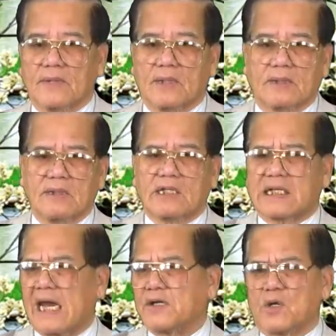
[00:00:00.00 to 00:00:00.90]
Đất
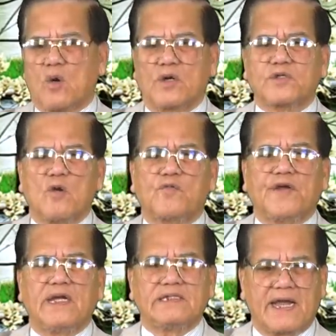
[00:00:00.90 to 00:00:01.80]
cằn cỗi châu
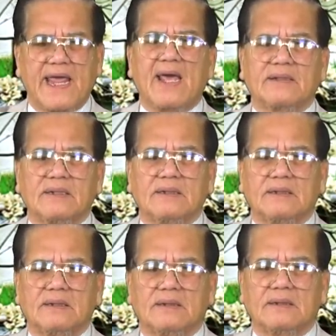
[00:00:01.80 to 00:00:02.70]
Phi da đen
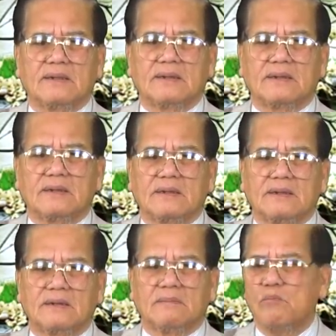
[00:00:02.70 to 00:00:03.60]

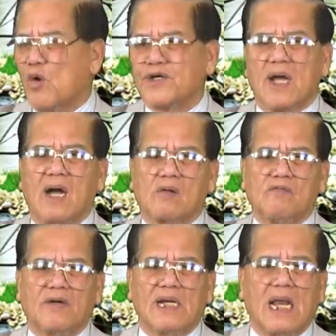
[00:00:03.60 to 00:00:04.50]
muôn đời cũng
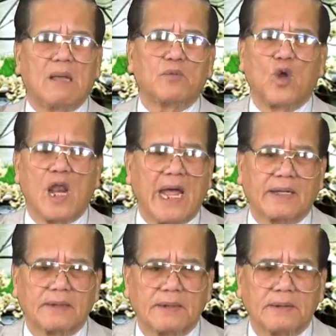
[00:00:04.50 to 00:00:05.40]
vẫn là làm nô lệ thôi.